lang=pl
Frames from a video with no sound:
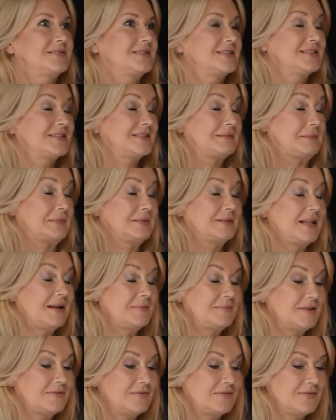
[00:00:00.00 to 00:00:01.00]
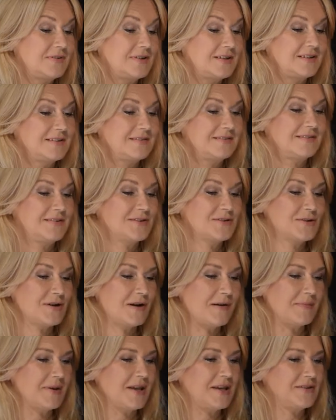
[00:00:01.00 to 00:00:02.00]
To było dla mnie w ogóle
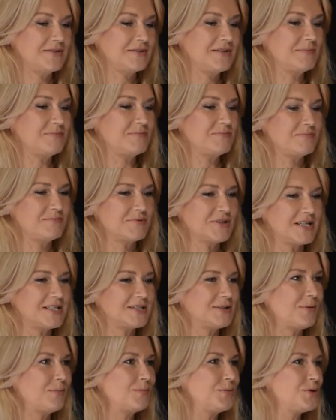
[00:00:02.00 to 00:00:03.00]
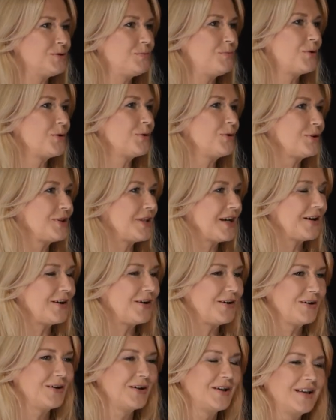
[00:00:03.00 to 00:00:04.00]
oszałamiające przestąpić próg
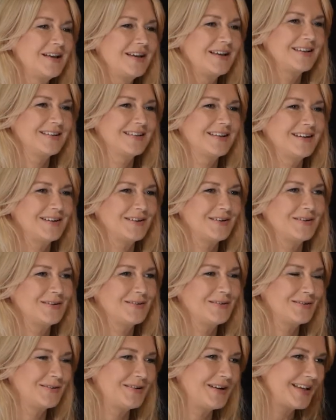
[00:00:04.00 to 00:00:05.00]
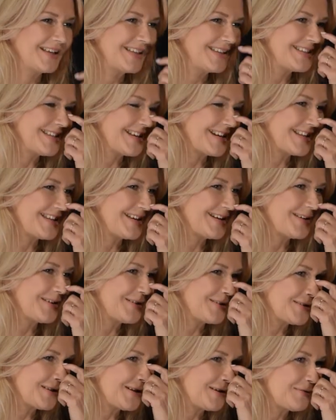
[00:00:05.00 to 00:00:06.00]
tego, tego legendarnego
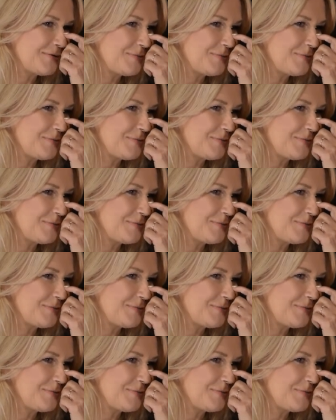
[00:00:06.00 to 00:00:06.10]
hotelu w